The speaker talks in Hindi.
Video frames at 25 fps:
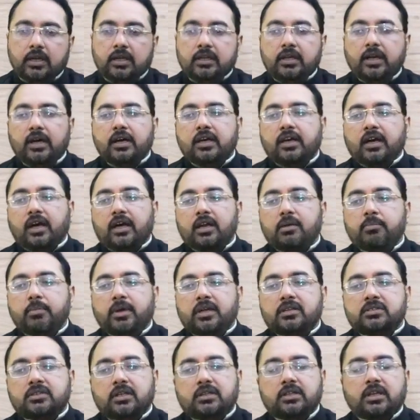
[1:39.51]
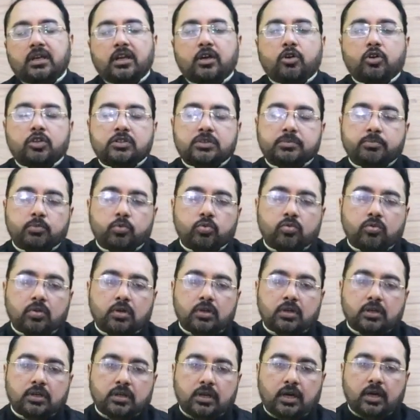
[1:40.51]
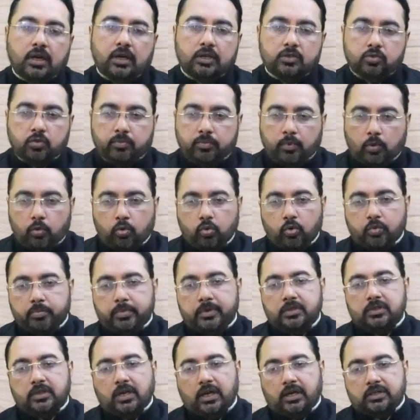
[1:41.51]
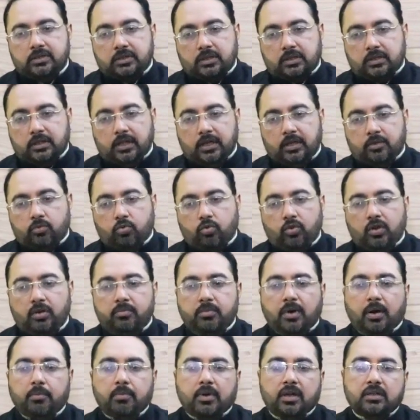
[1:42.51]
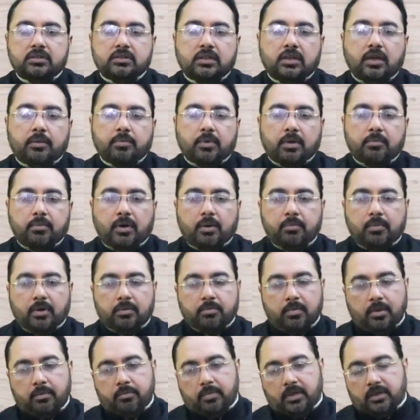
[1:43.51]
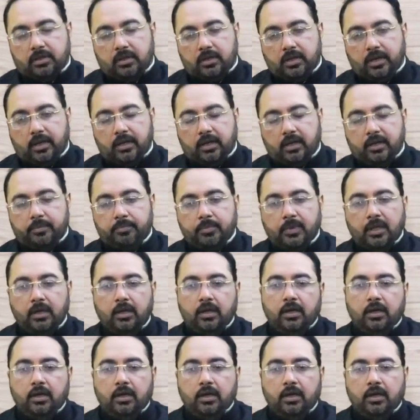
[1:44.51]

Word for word: या घर में संदल खुशबू का जो बहूर भी जला सकते हैं तो इन मामला से आपके मामला में बेहतरी आएगी